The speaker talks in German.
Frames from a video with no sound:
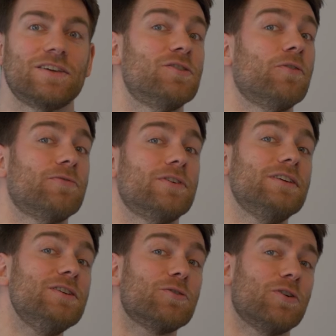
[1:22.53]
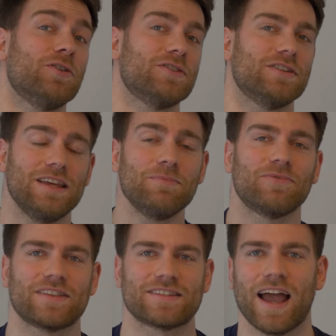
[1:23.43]
Ich hoffe, ihr könnt dem
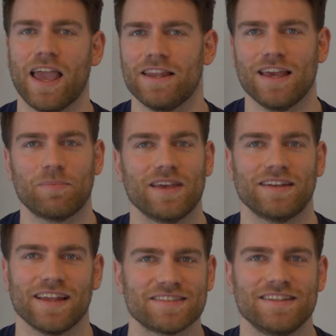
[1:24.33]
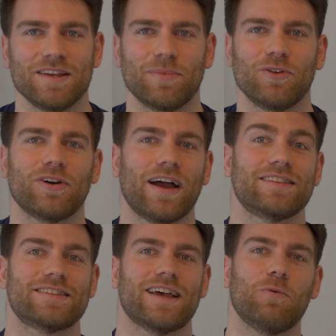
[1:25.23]
verzeihen. Ihr habt ja das Ding immer noch
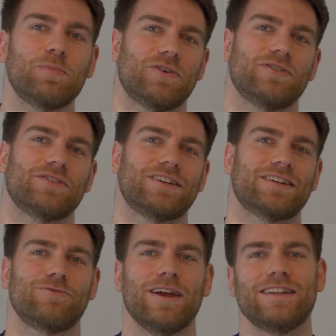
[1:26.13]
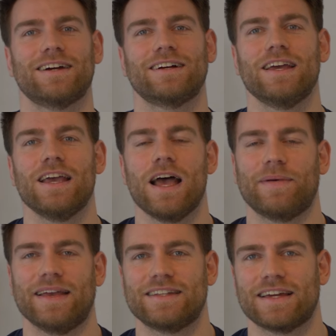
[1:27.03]
als Hauptcontent Creator
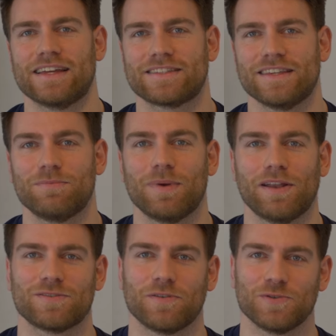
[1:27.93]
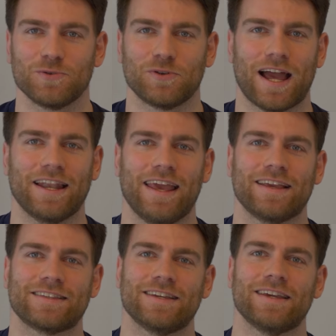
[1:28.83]
weil hinter ist. Ich bin ja sowieso nur ein
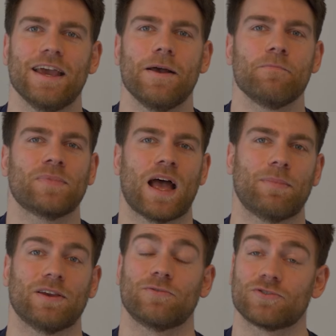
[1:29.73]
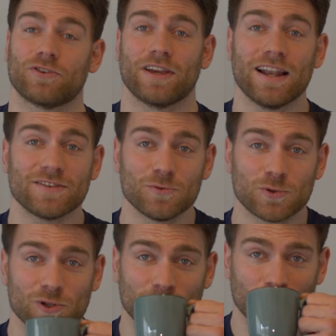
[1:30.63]
Anhängsel. Aber ich wünsche euch alles
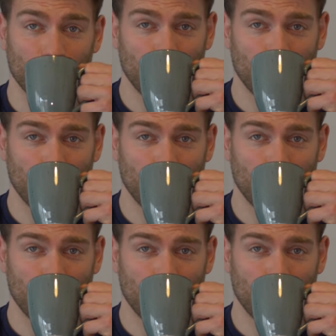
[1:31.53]
Gute.